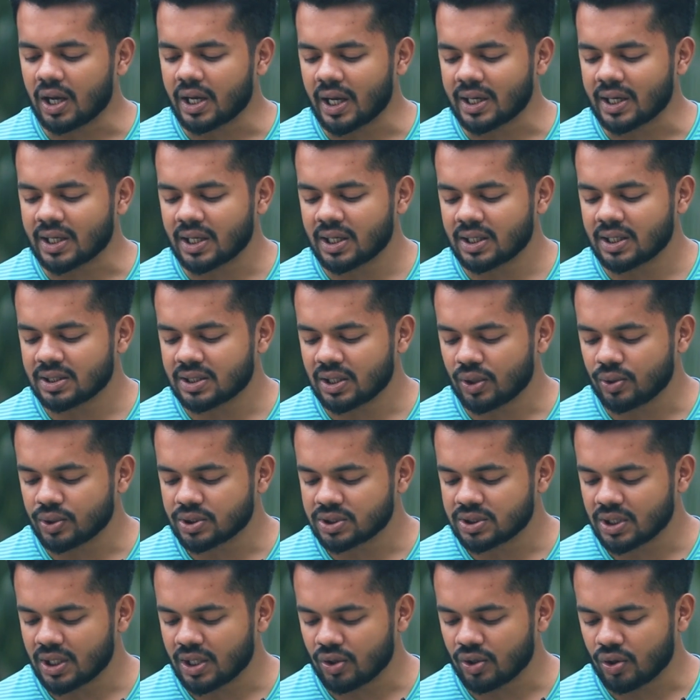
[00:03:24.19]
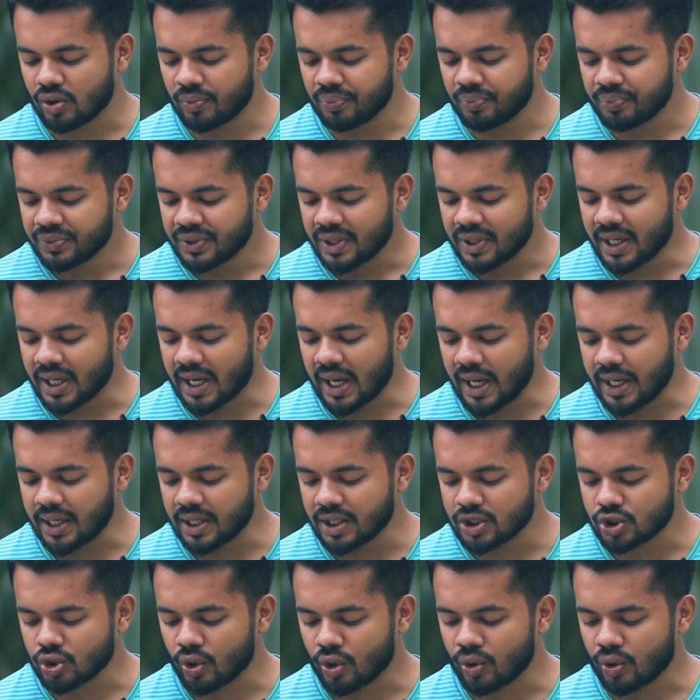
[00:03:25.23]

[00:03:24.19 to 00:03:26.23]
ক্যাটাগরিটা হচ্ছে এরকম এখানে